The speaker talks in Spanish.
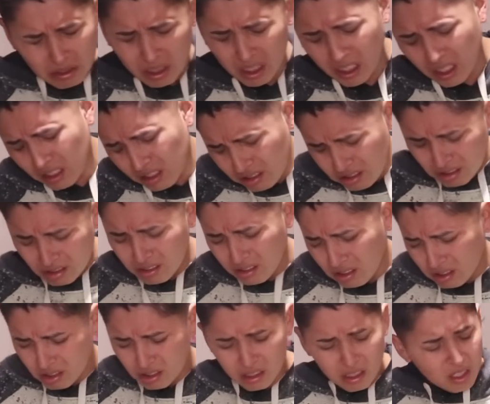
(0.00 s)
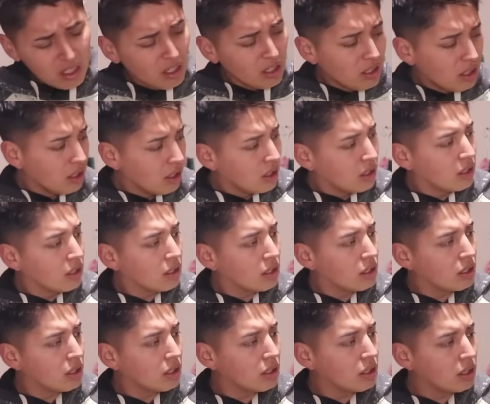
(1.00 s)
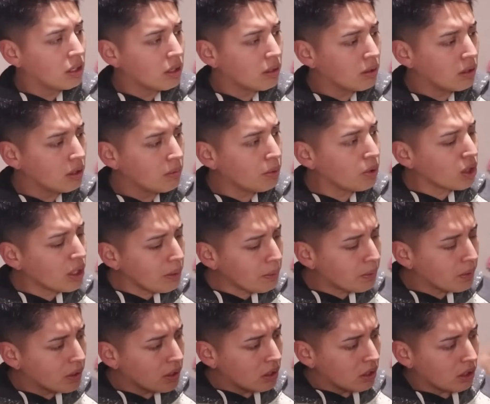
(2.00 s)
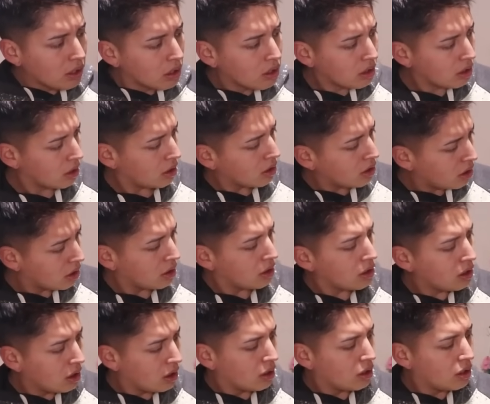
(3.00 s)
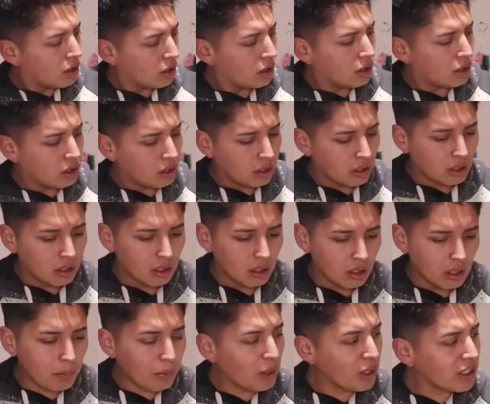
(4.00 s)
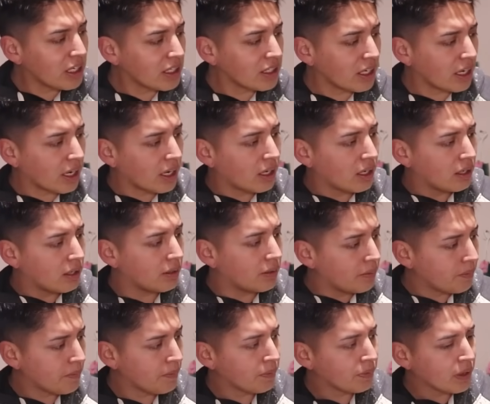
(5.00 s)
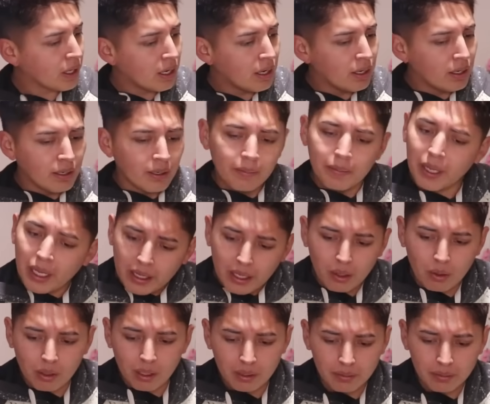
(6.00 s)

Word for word: oiga. Pero, mijo, no hables más de los policías. ¿Por qué? Porque hoy ya llega tu nuevo papá. ¿Y policías Te vas a quedar loco. te vas